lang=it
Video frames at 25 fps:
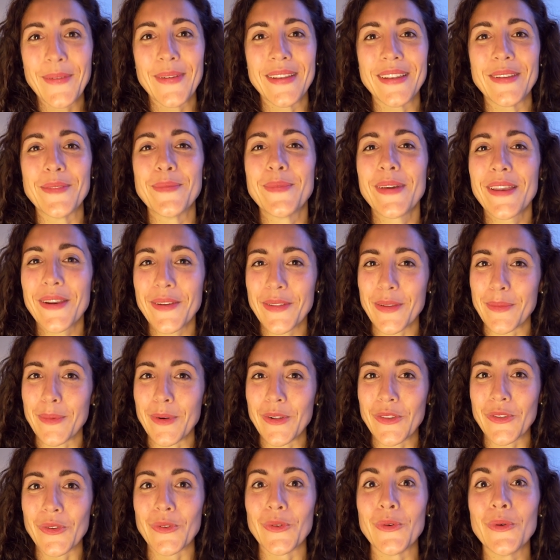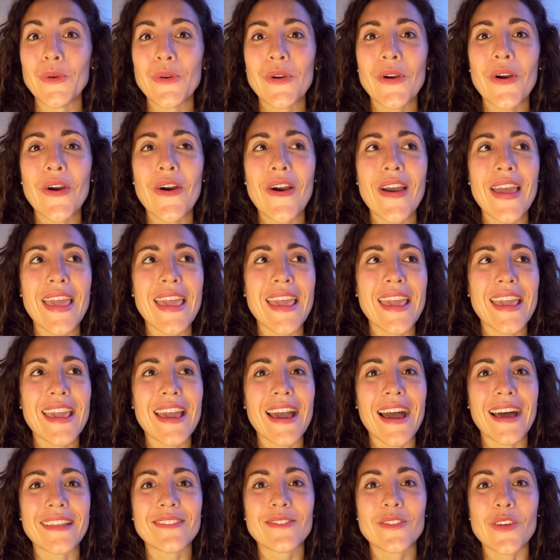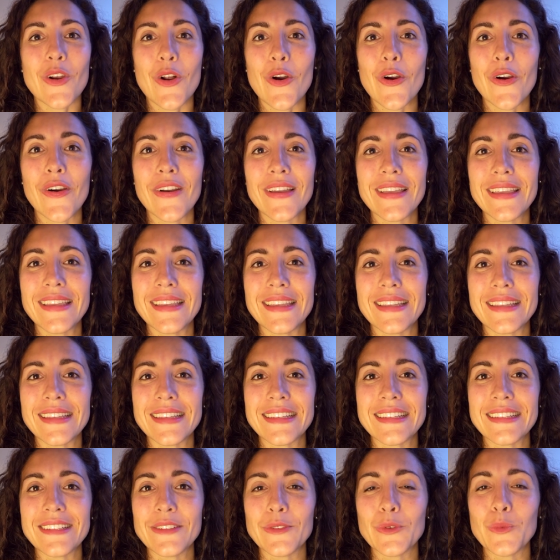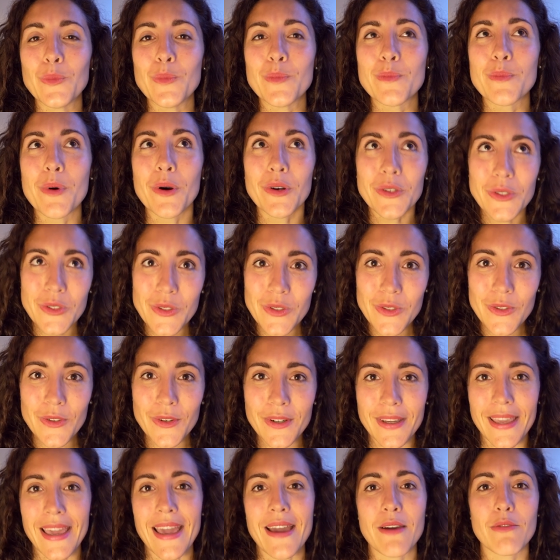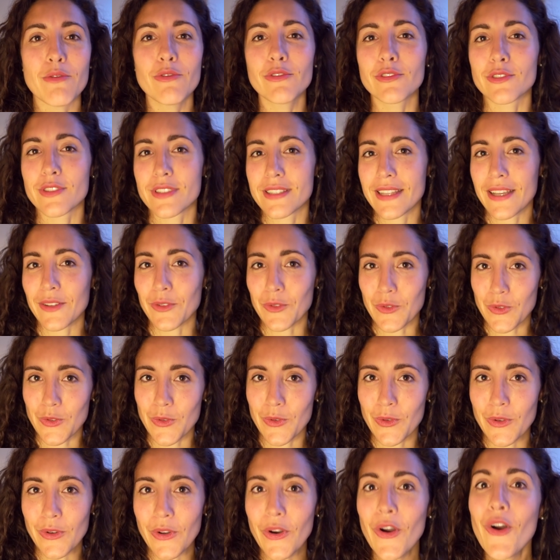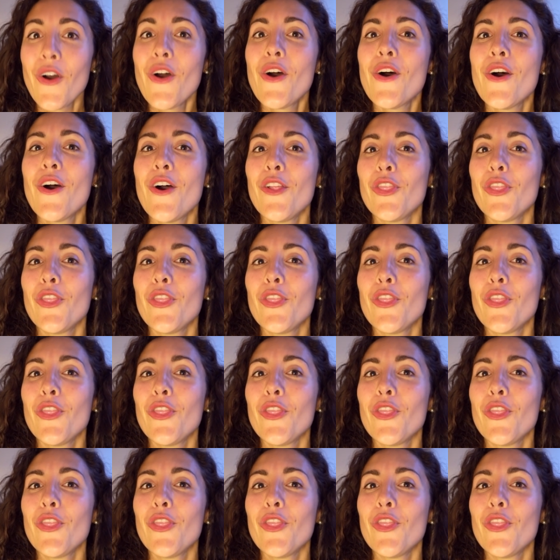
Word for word: quindi un periodo molto lungo e andrò in un posto che è uno stato solo,